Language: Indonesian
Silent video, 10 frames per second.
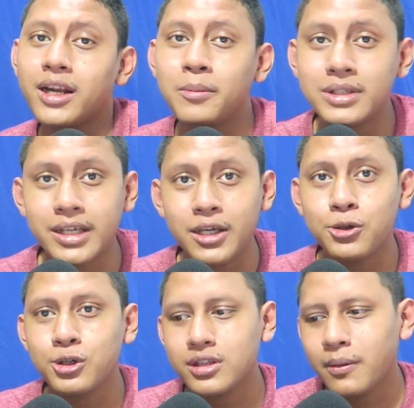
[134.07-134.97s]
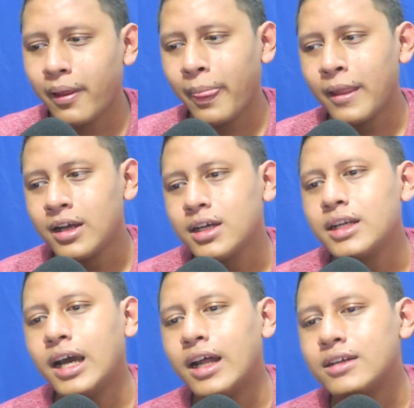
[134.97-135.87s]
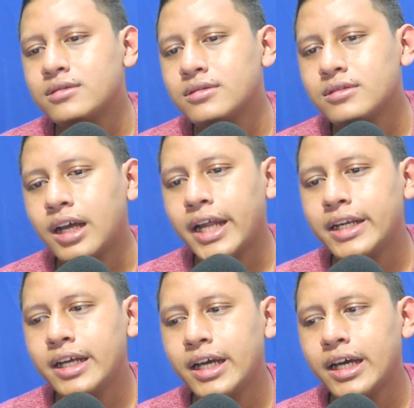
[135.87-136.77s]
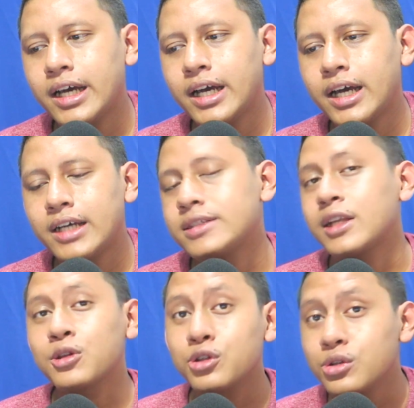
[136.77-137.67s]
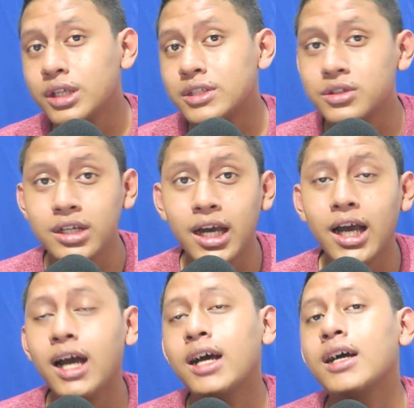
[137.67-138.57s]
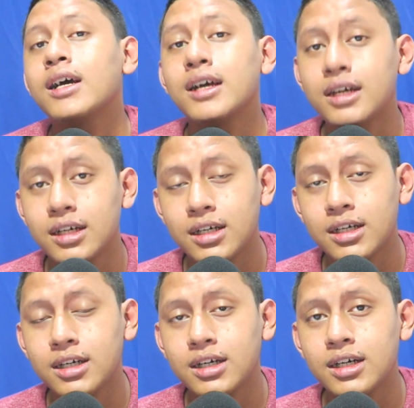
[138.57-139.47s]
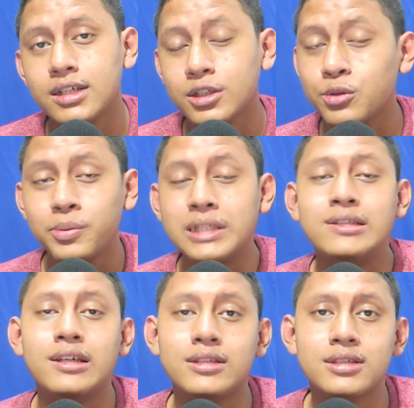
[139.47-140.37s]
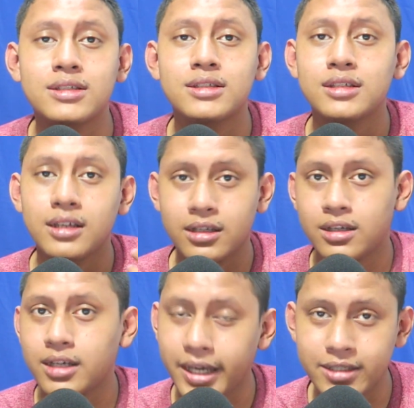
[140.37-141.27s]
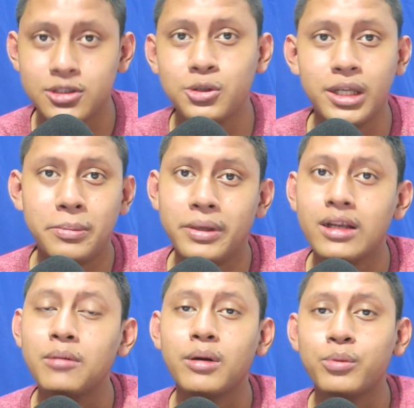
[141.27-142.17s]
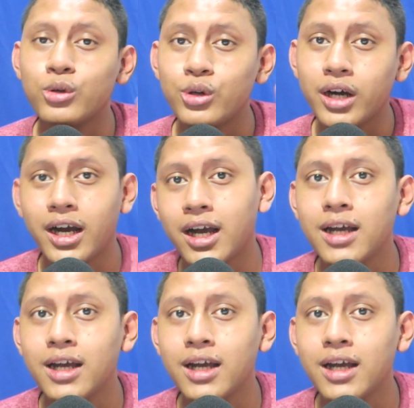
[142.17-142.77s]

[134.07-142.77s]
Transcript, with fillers: kalian bisa ikut dan ada satu unit juga uh, satu pieces cash Unipin 50k.